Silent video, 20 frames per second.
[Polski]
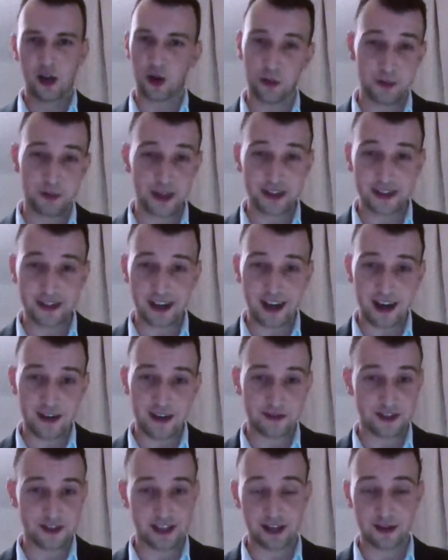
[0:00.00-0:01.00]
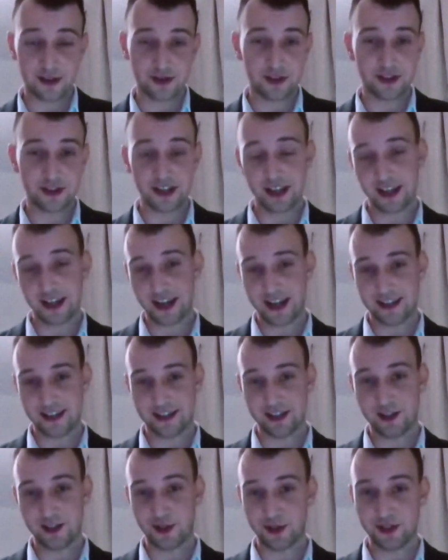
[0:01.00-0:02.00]
Kobieta w starożytnej
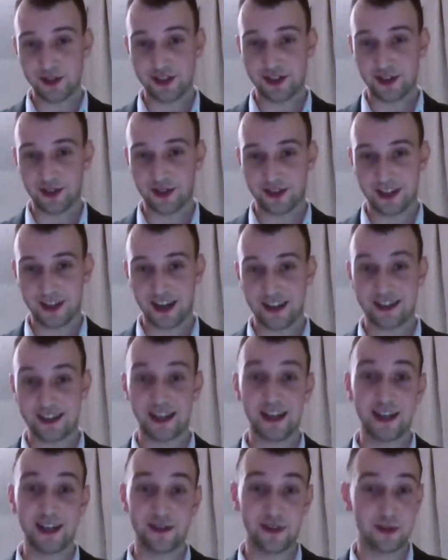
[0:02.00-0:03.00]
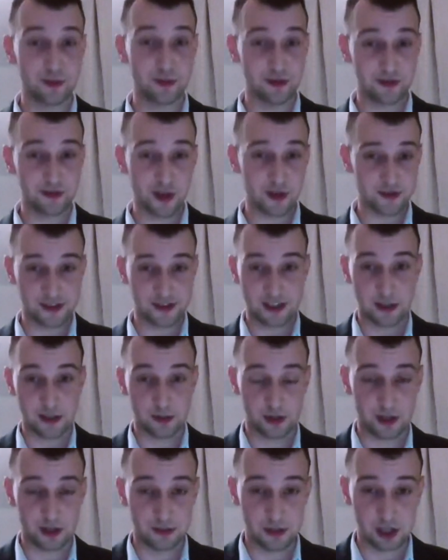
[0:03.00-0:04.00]
Grecji to istota zaledwie mówiąca,
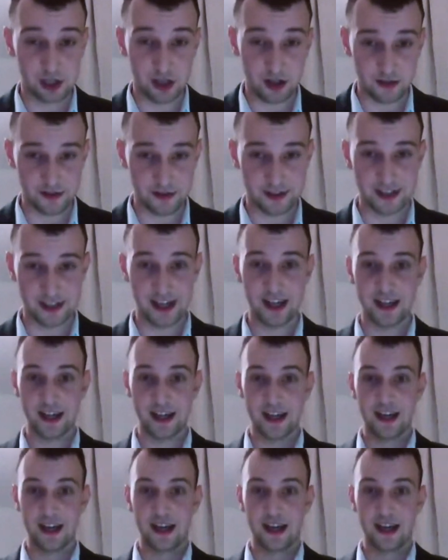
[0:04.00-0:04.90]
już nie myśląca,